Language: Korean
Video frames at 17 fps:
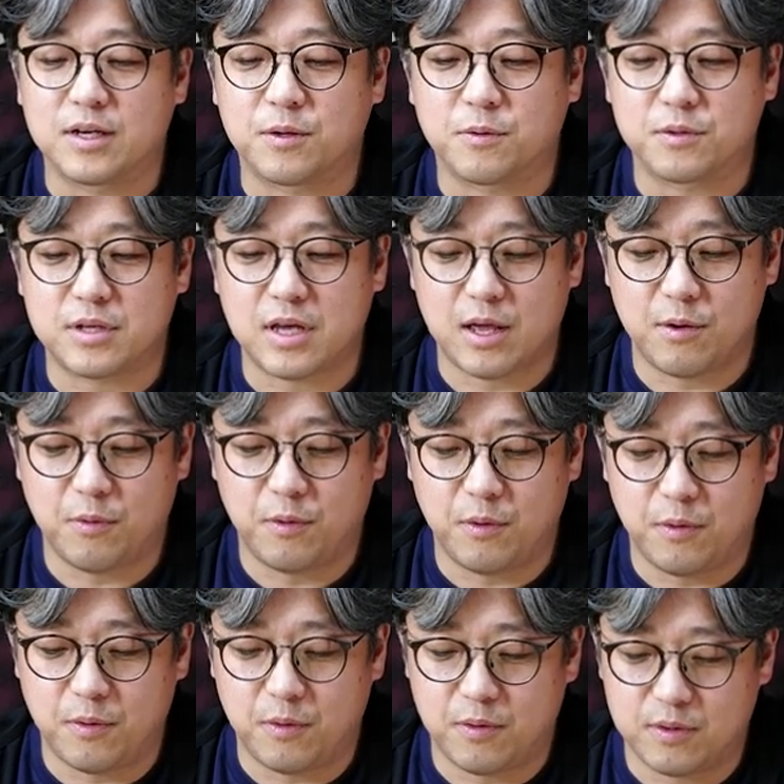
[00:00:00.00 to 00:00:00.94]
그리고
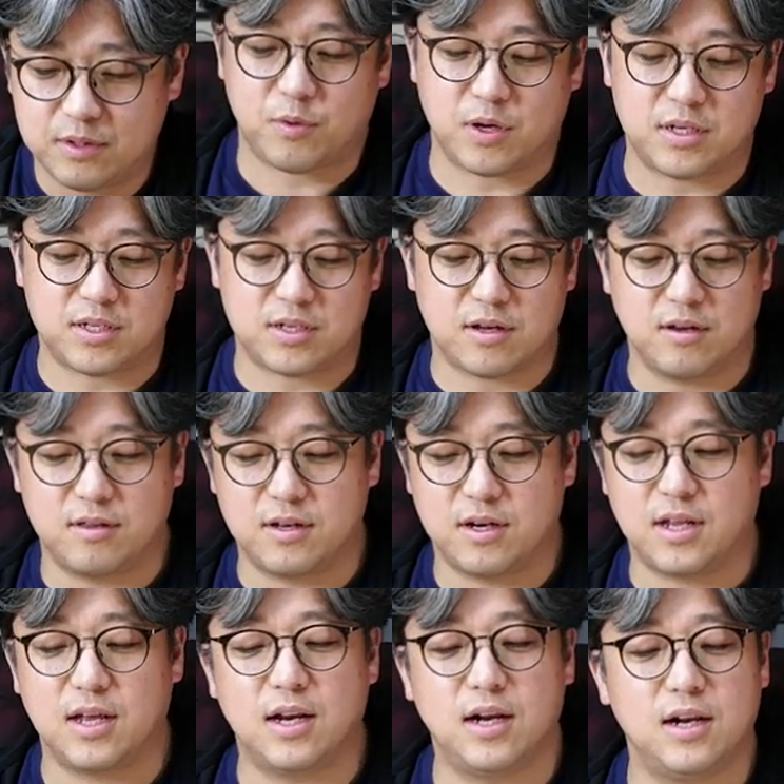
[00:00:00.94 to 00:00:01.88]
새로 소개시켜
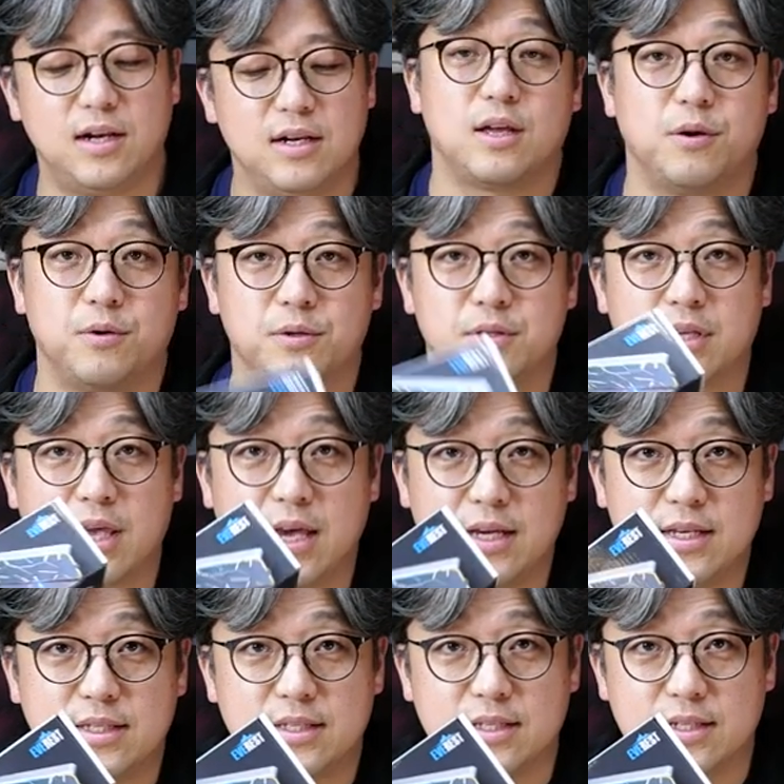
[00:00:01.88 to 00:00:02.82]
드릴 새로운
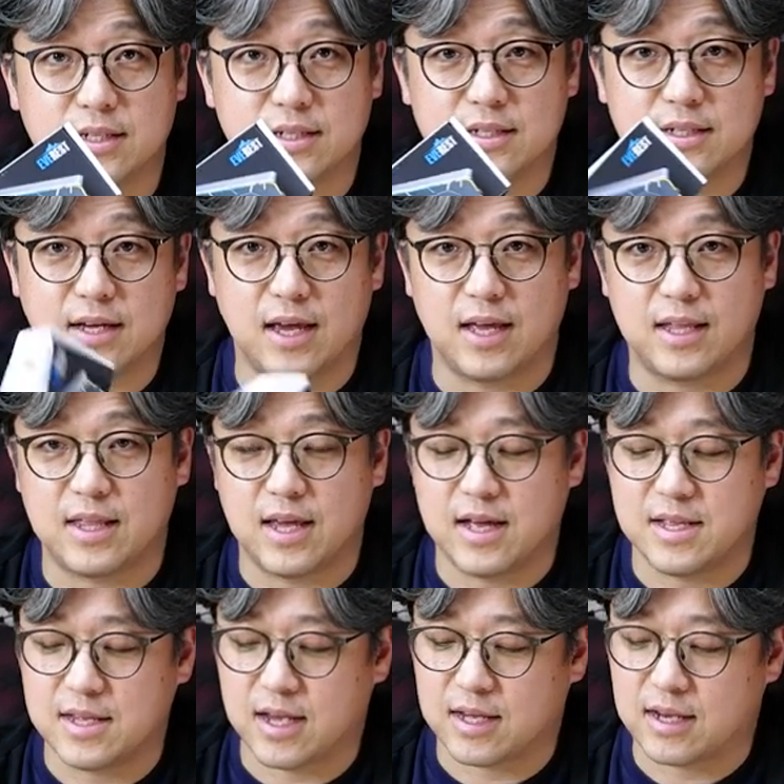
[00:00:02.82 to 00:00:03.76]
케이스에
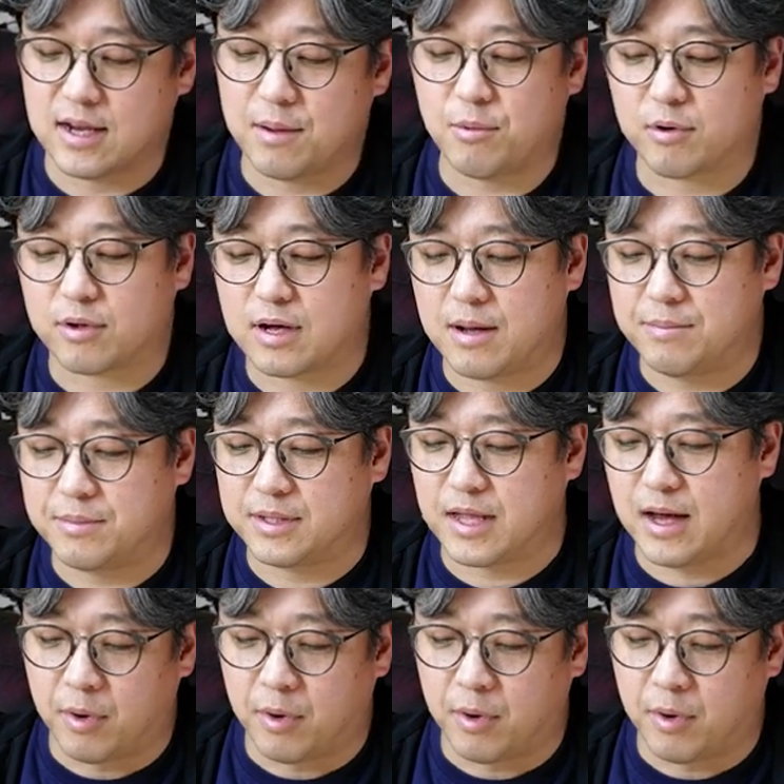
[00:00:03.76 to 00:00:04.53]
대한 얘기를 해볼까 합니다.